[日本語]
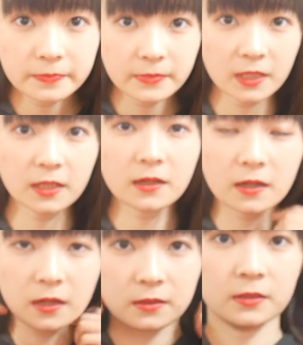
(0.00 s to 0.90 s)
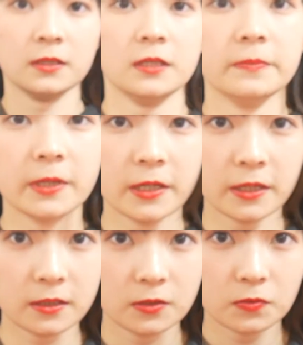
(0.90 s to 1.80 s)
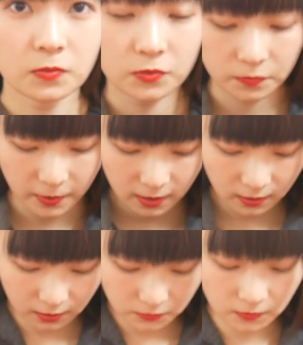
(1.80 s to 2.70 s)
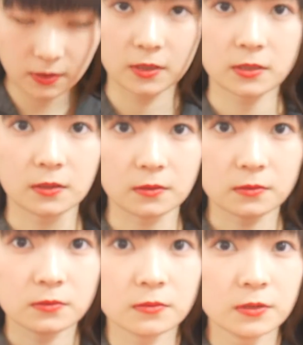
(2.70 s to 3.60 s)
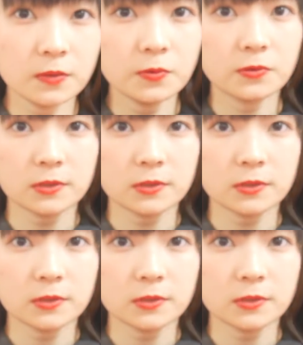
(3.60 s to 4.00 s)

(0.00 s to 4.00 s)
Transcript: でなんか今流行りのこのパーカーとかでさリボン